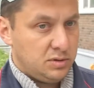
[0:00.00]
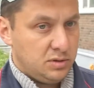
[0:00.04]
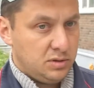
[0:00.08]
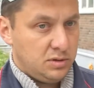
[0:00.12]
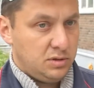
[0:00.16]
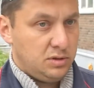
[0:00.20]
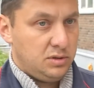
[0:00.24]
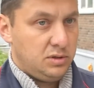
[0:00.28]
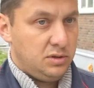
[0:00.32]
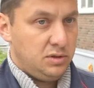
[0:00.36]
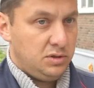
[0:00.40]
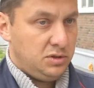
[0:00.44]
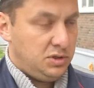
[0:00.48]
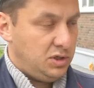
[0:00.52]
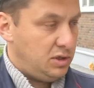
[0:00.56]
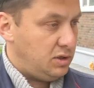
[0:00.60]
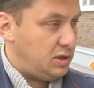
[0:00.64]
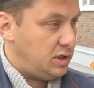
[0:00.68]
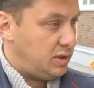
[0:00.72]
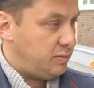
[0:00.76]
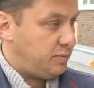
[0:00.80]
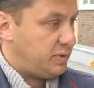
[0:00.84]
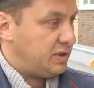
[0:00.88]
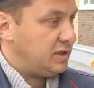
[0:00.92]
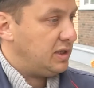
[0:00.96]
э,
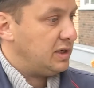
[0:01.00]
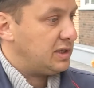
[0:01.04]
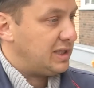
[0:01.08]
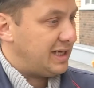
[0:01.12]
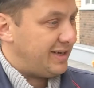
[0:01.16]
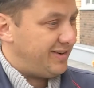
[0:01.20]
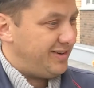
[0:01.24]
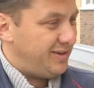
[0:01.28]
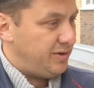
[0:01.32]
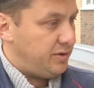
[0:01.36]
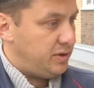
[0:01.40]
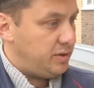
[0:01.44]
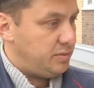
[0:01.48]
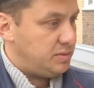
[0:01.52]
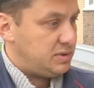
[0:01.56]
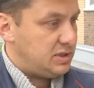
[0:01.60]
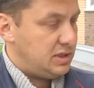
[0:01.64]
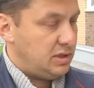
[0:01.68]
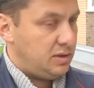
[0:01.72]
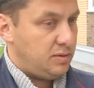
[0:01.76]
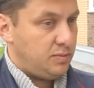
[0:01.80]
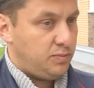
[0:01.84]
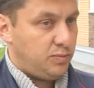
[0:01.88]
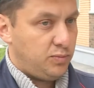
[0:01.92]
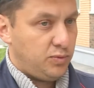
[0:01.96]
делаем,
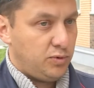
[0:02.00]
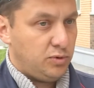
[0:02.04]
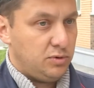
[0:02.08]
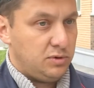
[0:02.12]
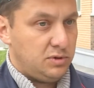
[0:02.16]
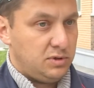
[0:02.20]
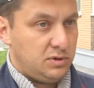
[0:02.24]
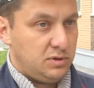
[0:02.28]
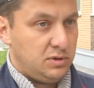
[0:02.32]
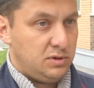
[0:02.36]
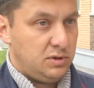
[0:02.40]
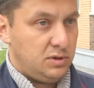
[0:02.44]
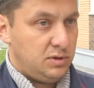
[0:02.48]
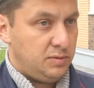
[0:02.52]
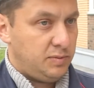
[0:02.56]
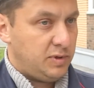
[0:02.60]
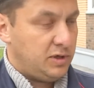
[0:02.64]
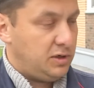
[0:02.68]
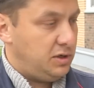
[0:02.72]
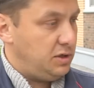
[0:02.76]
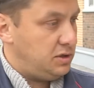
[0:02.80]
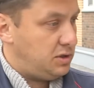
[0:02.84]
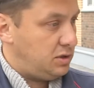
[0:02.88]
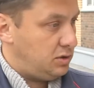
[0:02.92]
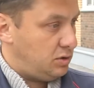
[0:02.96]
подготавливаемся под э,
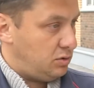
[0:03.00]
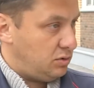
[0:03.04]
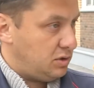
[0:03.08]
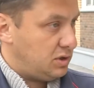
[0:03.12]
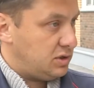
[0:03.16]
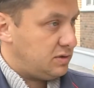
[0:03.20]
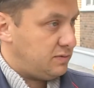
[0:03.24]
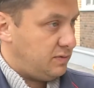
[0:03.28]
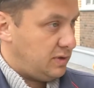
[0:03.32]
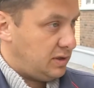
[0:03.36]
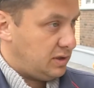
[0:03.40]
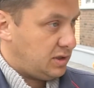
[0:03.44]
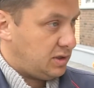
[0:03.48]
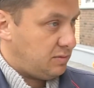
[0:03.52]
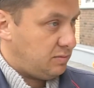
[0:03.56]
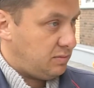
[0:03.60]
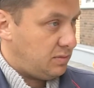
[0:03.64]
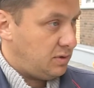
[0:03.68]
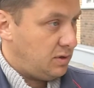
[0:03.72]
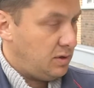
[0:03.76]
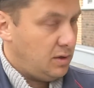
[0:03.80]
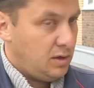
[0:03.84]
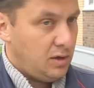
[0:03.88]
покрытие дорог асфальтом.